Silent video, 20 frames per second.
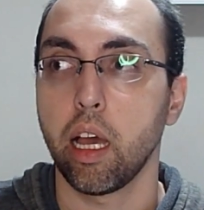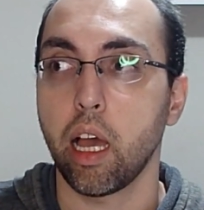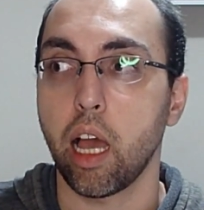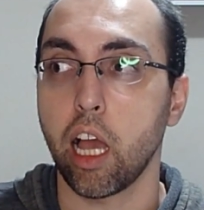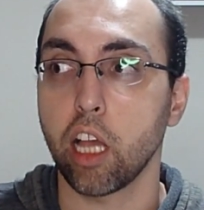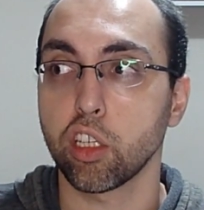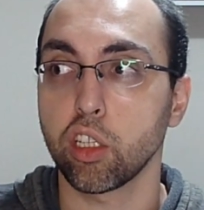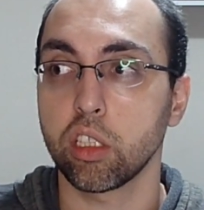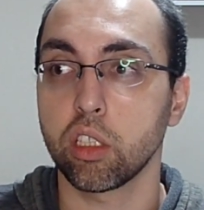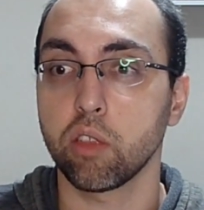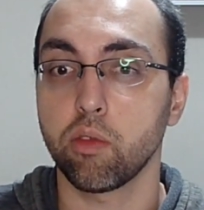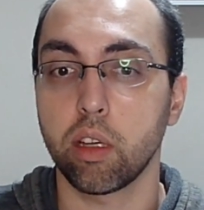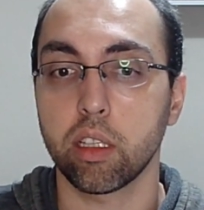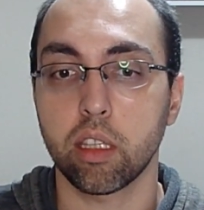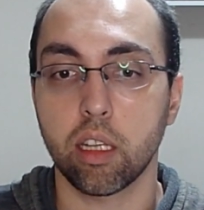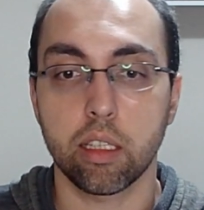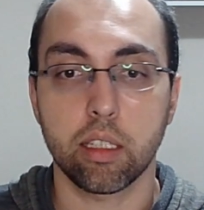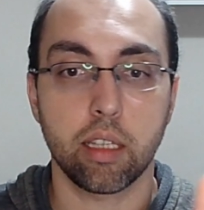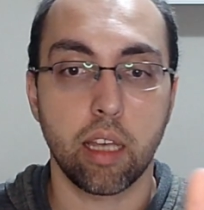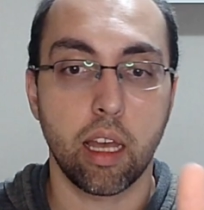a gente vai
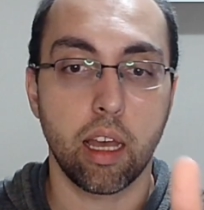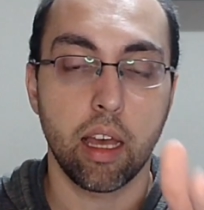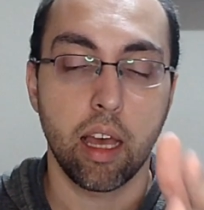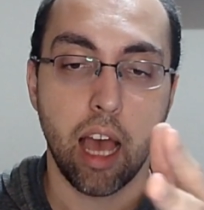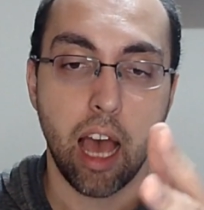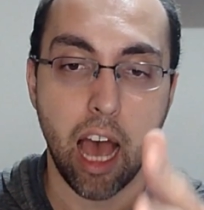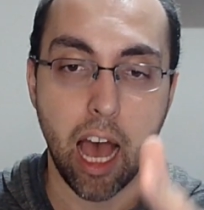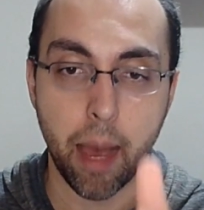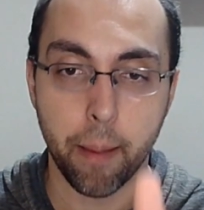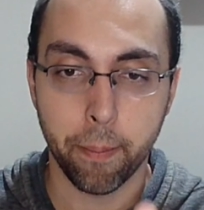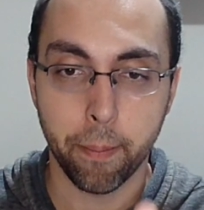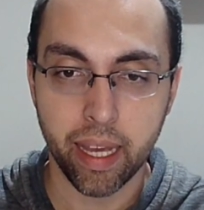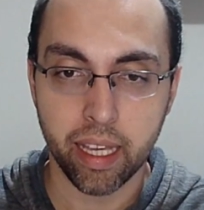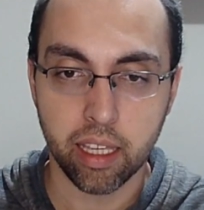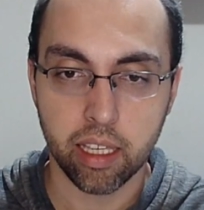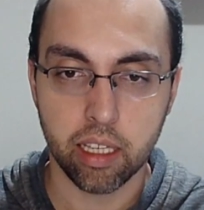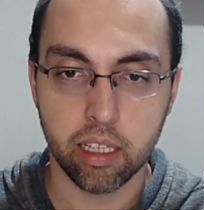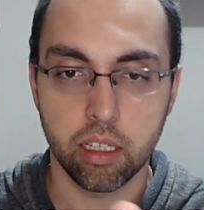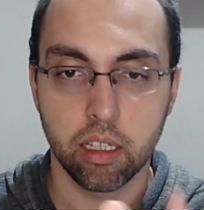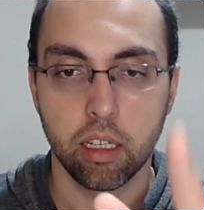traçar
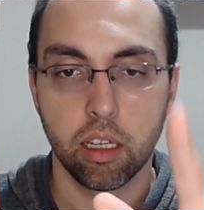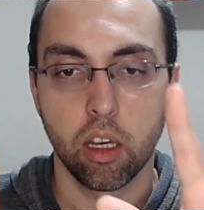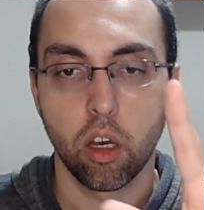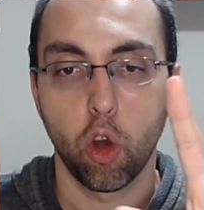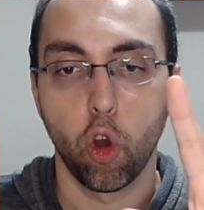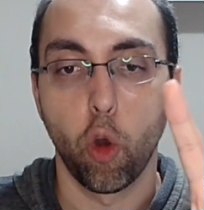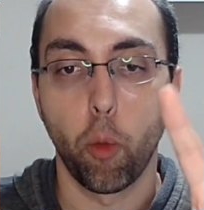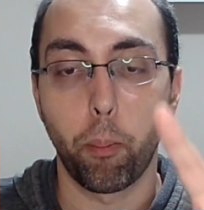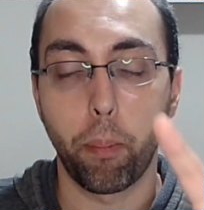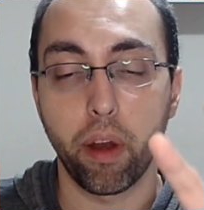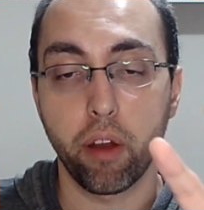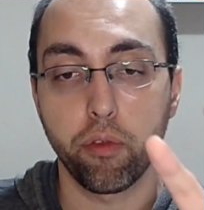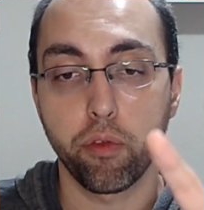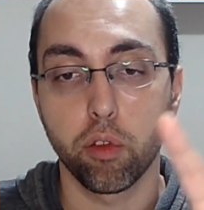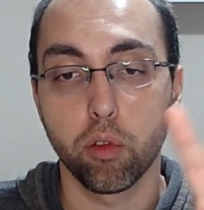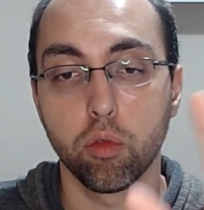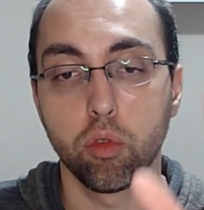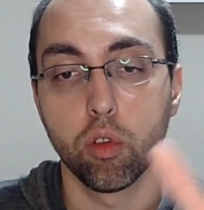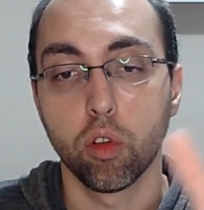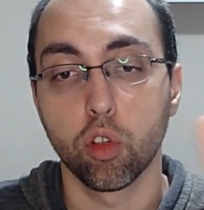amanhã o
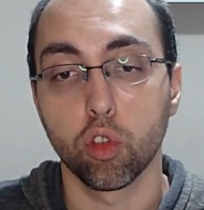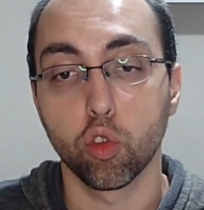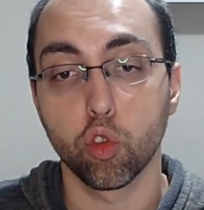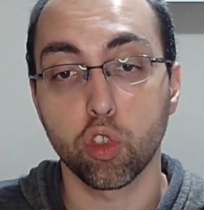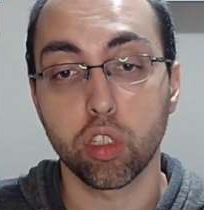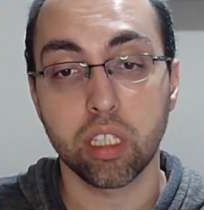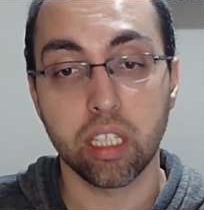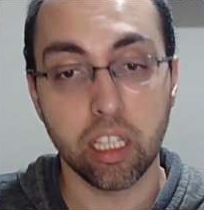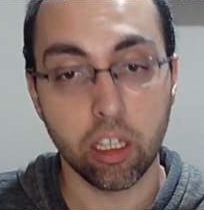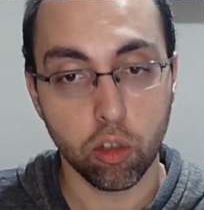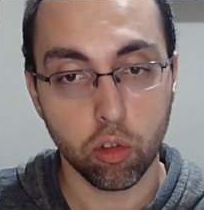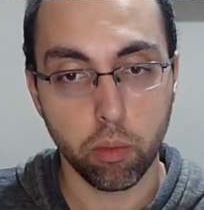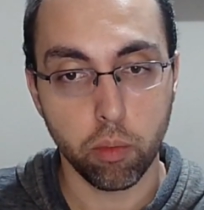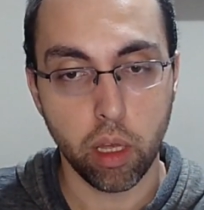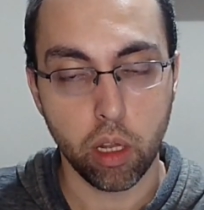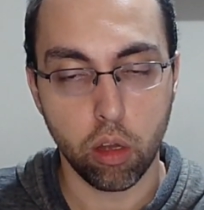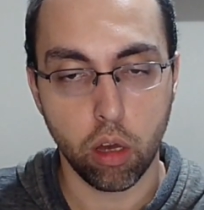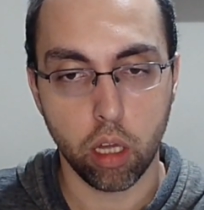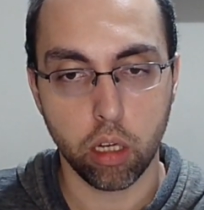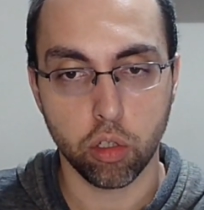perfil dos cinco
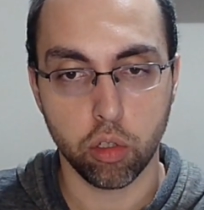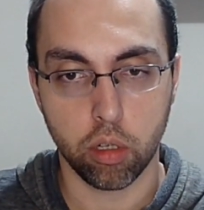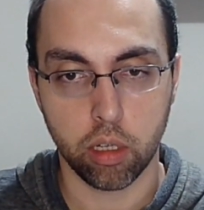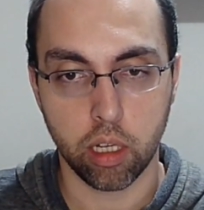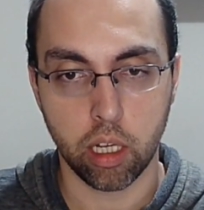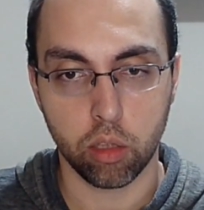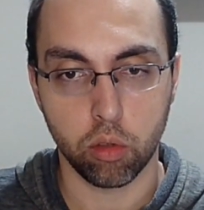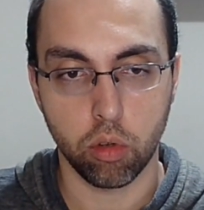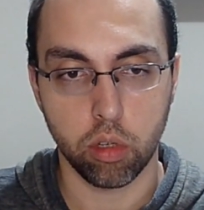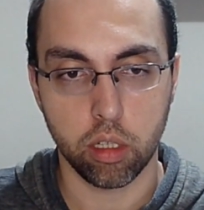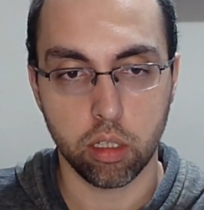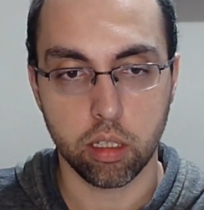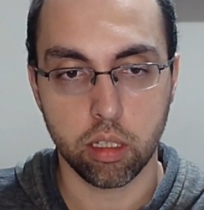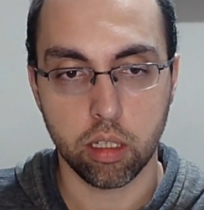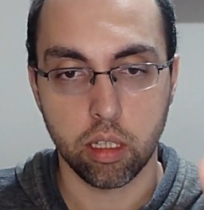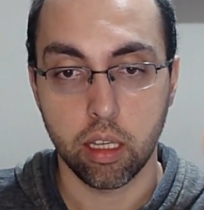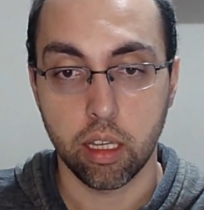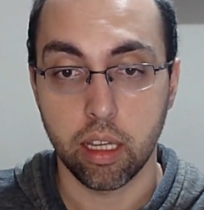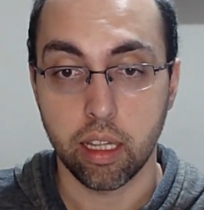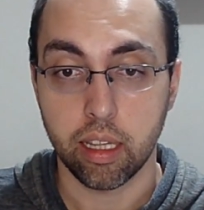melhores
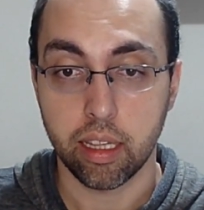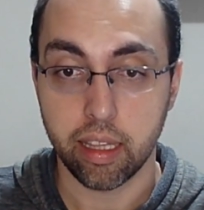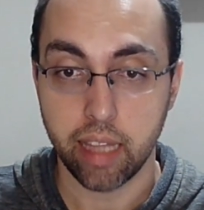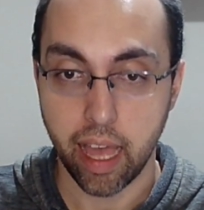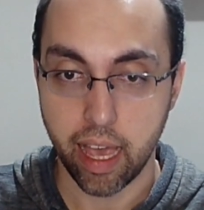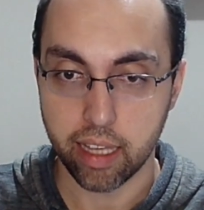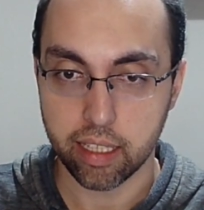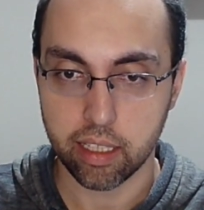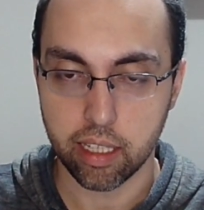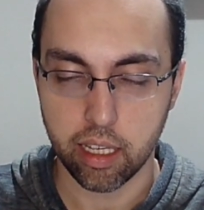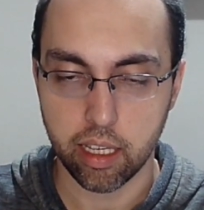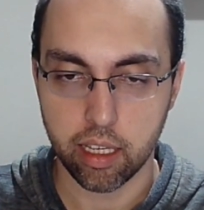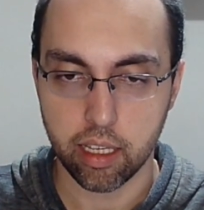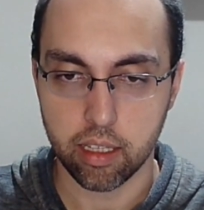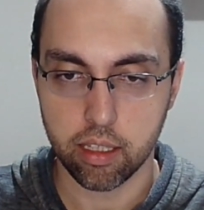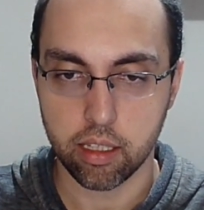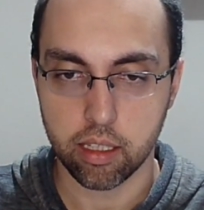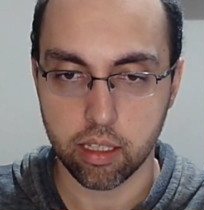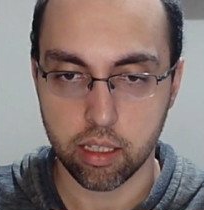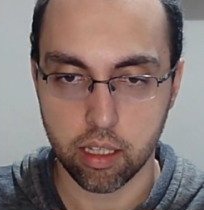jogadores dessa
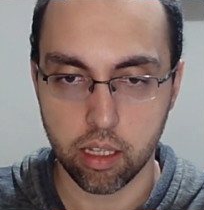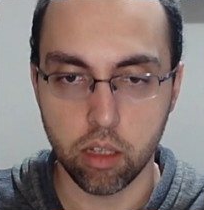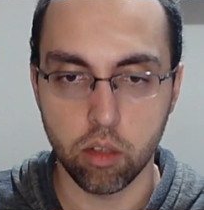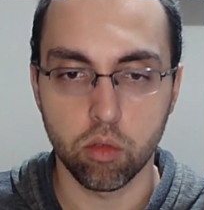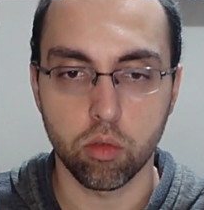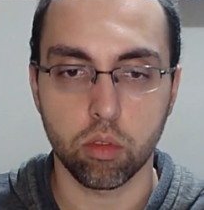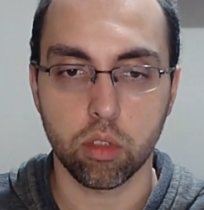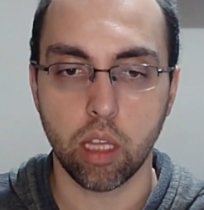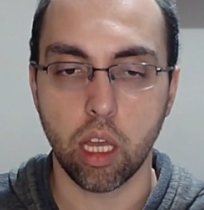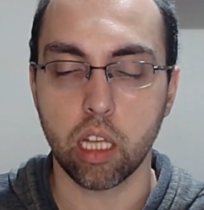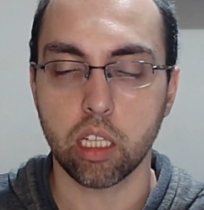edição, tá?